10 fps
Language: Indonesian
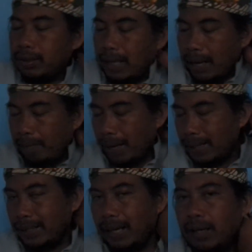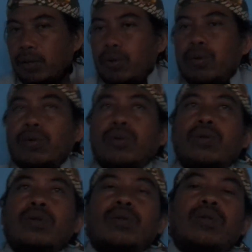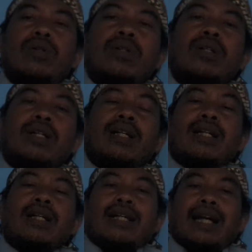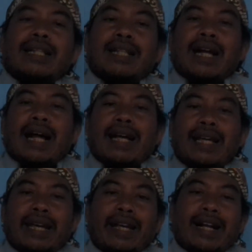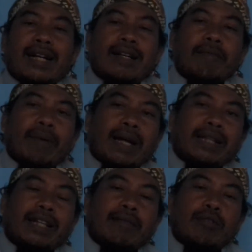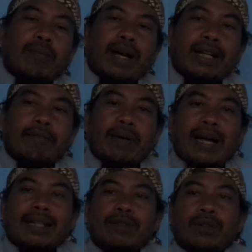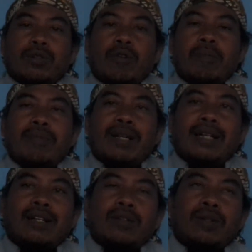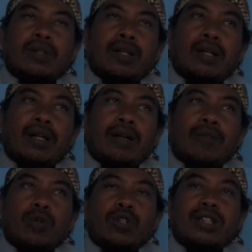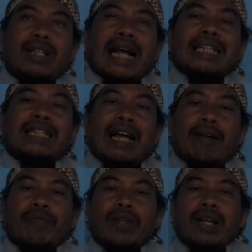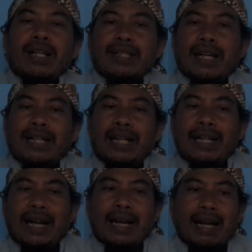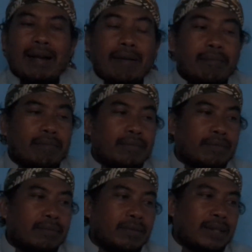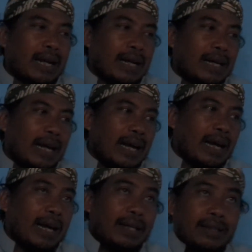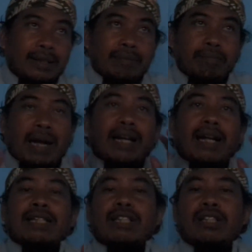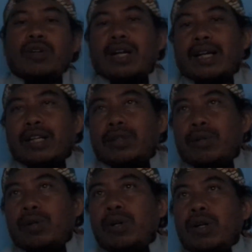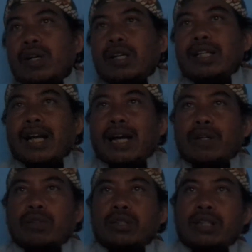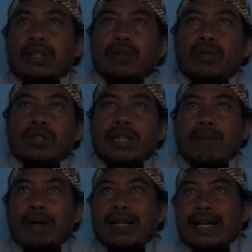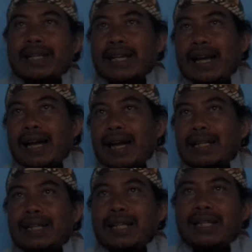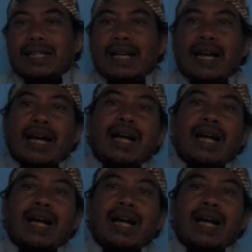jamaknya ruh yang terakhir, yang keempat, ilmu marifat itu mengurus rasa. Jadi dalam keadaan badan seseorang itu yang harus diurusnya badannya, hatinya,